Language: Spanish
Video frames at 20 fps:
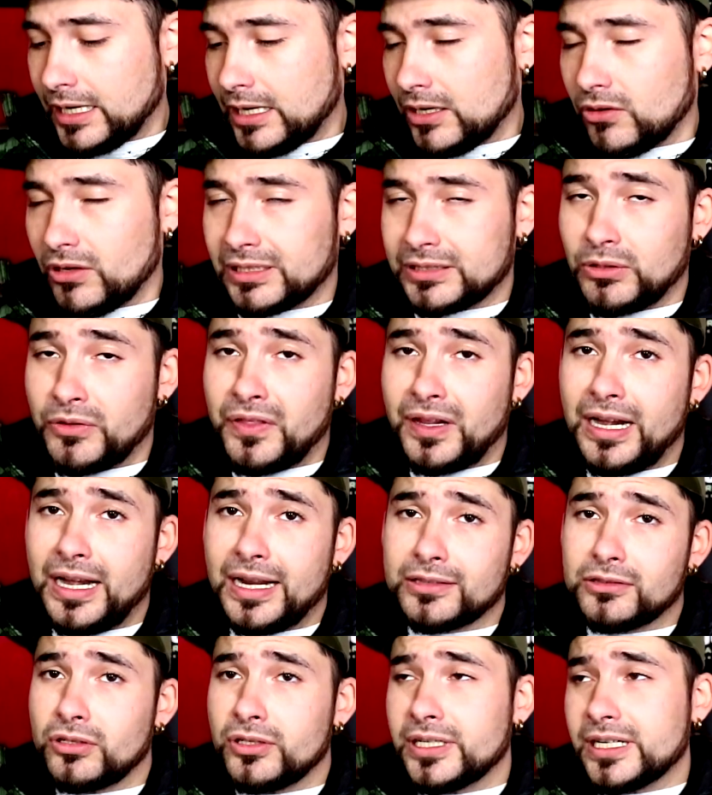La
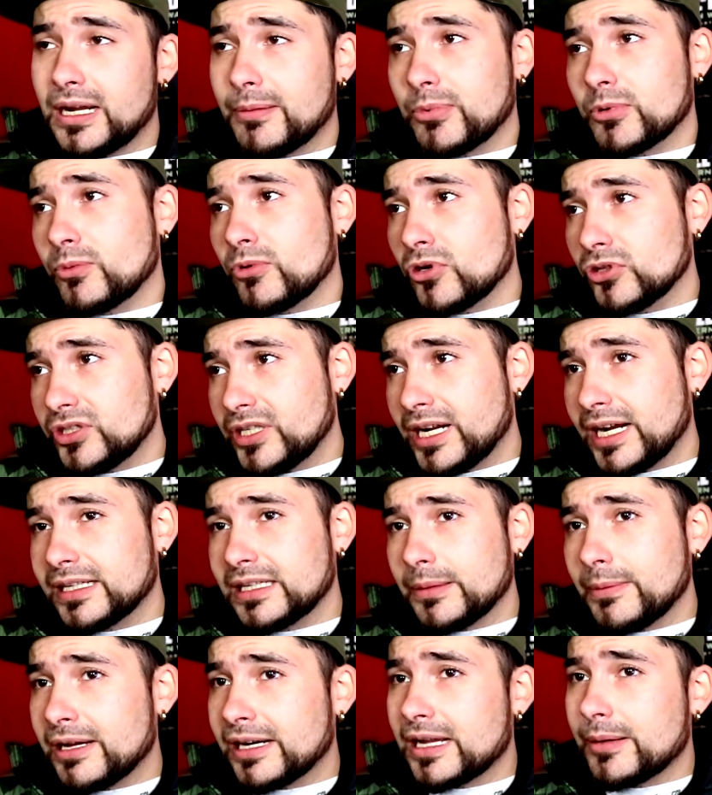electrónica, pues bueno, tira que te vas,